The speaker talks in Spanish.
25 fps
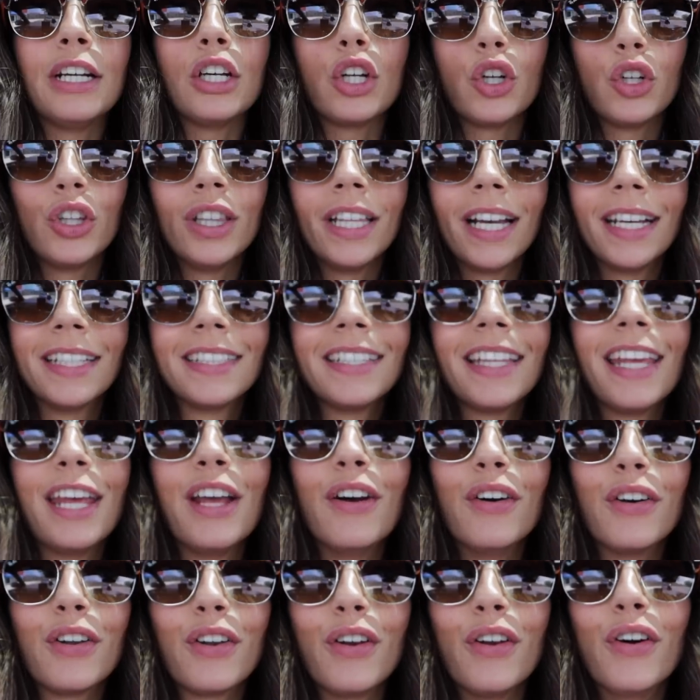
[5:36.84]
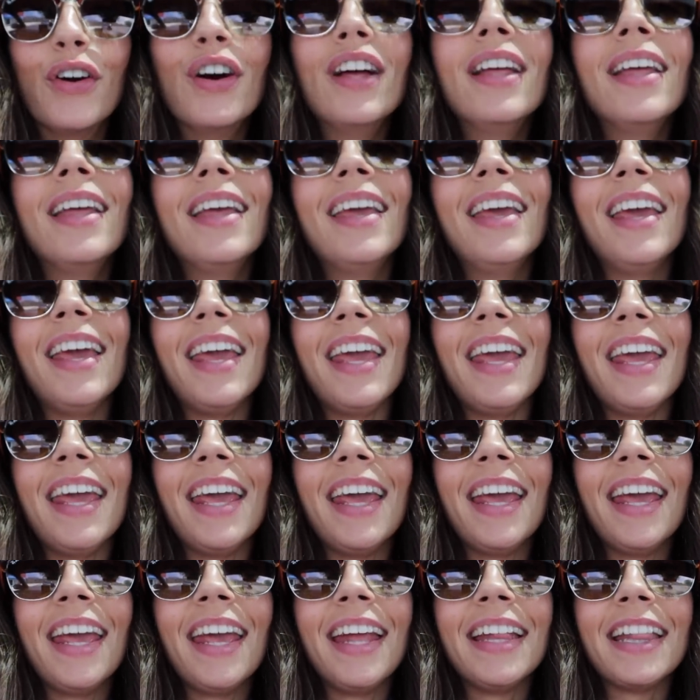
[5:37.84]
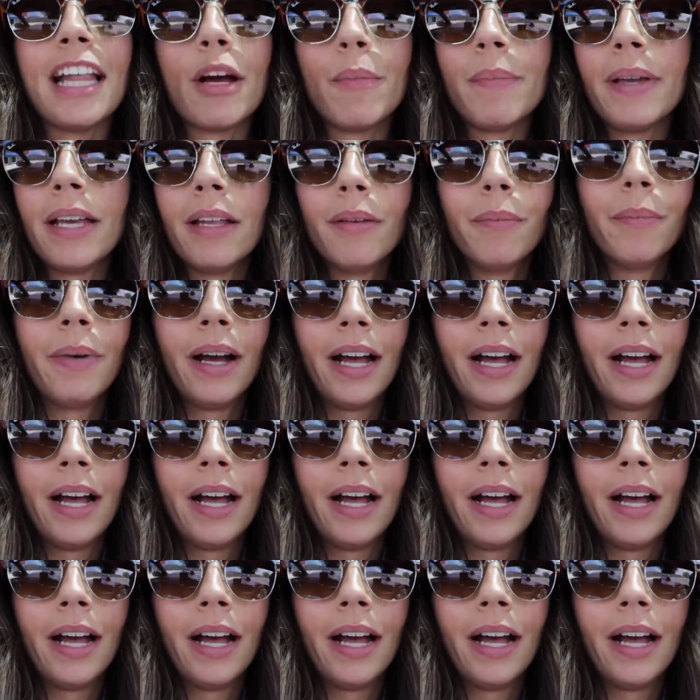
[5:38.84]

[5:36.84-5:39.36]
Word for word: grondas y horno eh, también